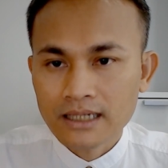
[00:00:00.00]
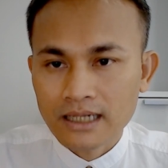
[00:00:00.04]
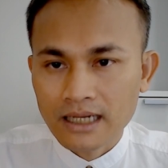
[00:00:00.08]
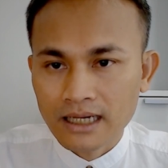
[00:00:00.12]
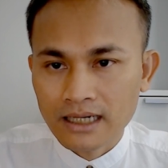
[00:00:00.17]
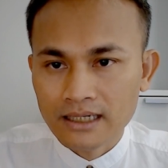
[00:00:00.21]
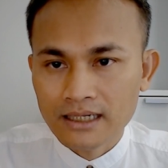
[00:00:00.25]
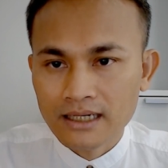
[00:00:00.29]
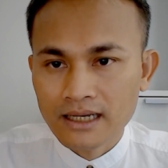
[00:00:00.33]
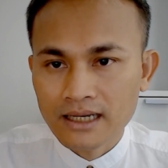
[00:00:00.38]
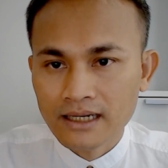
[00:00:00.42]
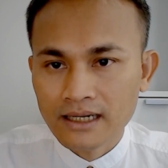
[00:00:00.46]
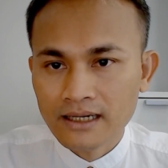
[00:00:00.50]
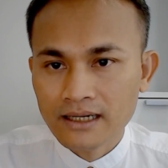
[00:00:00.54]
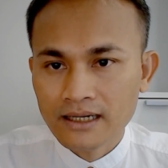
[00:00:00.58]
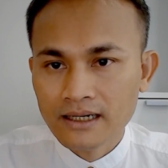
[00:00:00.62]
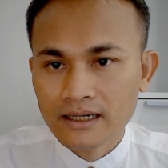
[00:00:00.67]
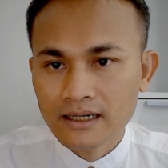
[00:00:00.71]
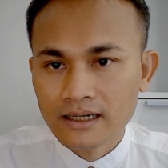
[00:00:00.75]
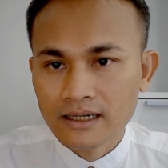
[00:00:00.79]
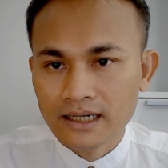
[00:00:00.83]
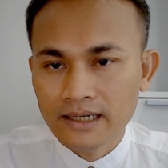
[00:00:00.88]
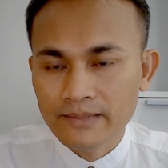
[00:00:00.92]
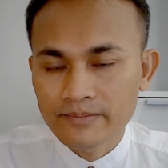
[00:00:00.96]
ขันธ์ห้า
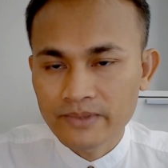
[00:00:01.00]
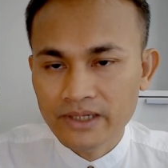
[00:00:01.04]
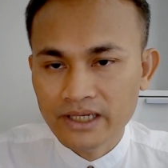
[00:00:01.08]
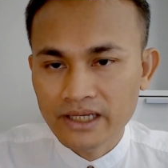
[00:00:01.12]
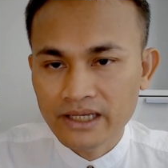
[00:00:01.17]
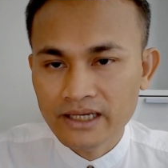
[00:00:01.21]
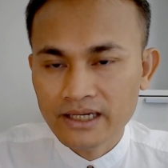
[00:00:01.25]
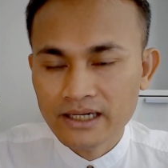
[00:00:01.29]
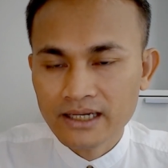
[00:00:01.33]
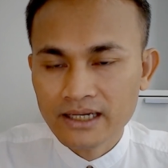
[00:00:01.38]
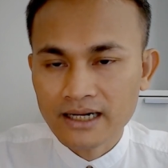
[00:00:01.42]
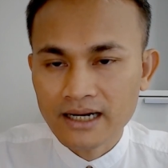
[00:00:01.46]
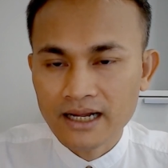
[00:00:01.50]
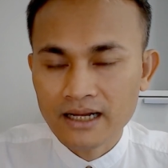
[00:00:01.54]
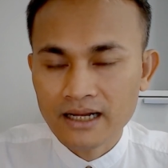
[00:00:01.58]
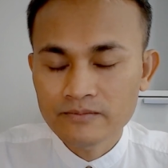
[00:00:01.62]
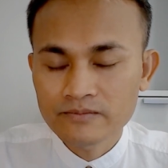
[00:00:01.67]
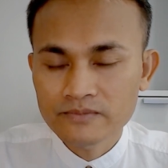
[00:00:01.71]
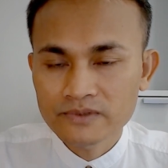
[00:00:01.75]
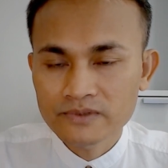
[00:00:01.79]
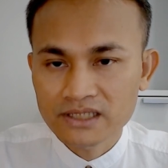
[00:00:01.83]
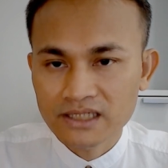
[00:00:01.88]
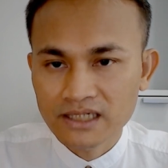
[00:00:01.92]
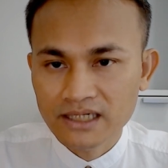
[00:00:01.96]
คลิปนี้นะครับ
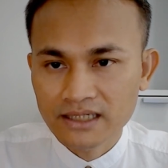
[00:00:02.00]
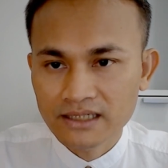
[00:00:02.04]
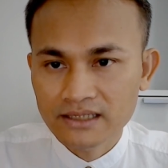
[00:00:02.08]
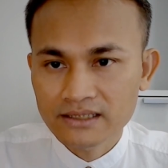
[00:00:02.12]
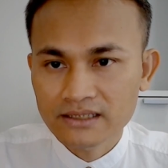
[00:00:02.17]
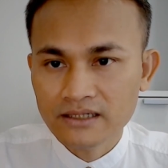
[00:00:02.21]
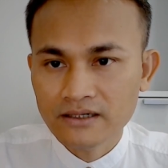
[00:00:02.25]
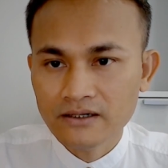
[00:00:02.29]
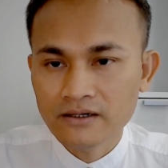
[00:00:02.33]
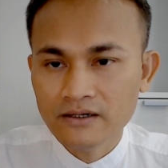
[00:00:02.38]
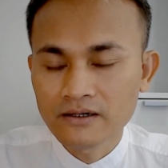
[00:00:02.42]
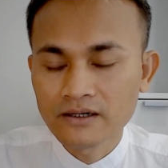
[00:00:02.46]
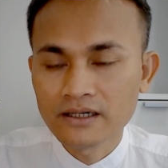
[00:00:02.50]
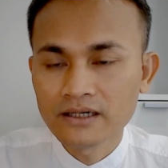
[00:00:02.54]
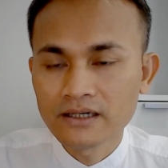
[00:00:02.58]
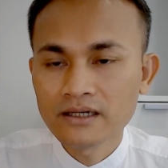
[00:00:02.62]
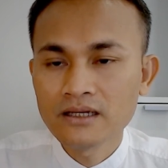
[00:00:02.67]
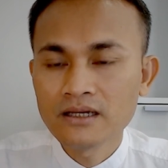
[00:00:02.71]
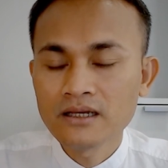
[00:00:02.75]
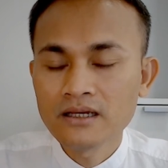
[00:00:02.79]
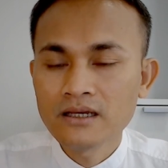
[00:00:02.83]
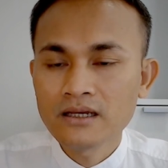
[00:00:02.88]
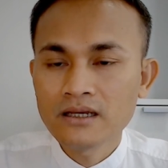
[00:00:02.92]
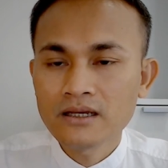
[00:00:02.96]
เสนอตอน
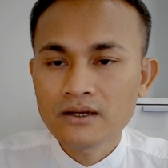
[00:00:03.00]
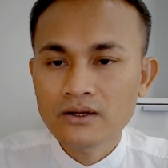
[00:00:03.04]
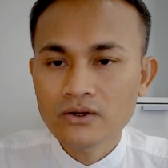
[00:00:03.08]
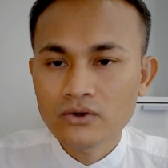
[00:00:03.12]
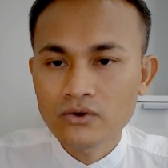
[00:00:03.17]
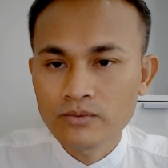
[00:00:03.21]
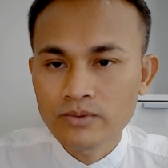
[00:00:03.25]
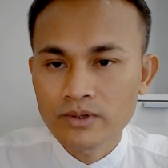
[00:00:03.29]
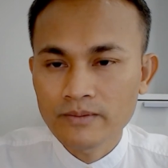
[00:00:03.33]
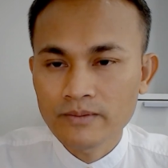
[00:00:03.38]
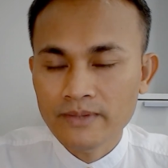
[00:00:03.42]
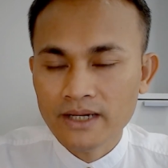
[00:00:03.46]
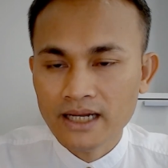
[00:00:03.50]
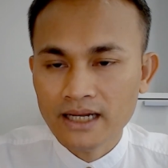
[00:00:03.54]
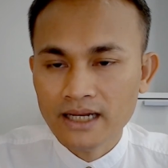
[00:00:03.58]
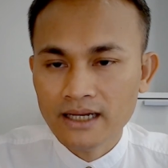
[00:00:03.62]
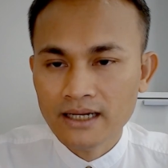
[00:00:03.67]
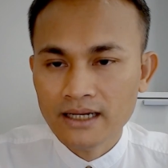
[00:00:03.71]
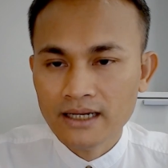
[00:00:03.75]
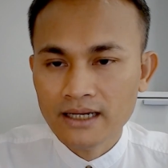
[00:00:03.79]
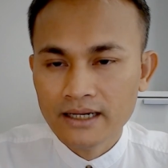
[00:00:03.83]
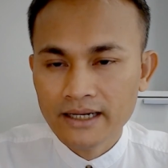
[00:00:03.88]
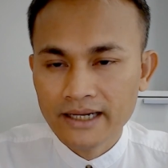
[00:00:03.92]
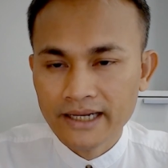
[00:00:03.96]
อุปมา
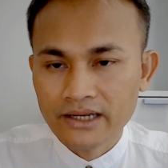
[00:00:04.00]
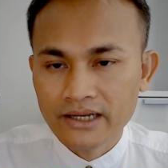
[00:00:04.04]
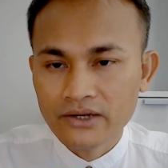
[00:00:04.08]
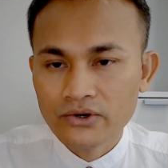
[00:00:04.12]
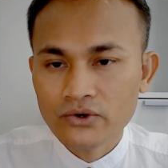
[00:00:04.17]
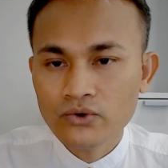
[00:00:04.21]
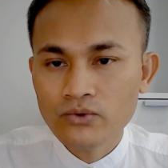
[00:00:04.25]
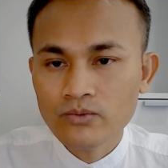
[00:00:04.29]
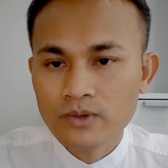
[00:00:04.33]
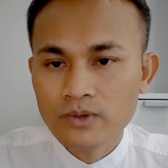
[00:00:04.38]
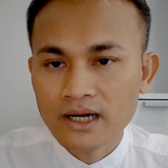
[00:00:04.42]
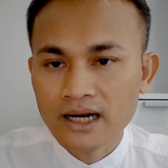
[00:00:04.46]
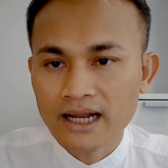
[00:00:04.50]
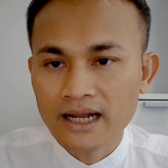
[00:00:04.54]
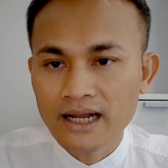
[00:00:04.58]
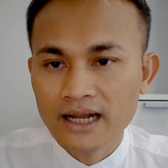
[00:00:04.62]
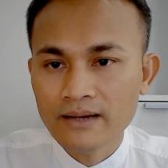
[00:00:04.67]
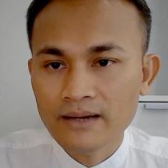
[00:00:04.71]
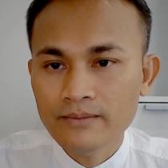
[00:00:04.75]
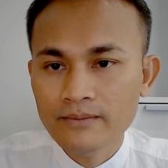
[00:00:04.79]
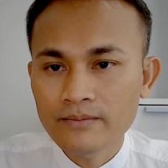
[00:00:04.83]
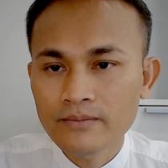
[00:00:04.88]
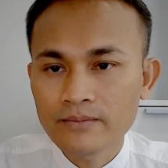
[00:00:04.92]
แห่งรูปครับ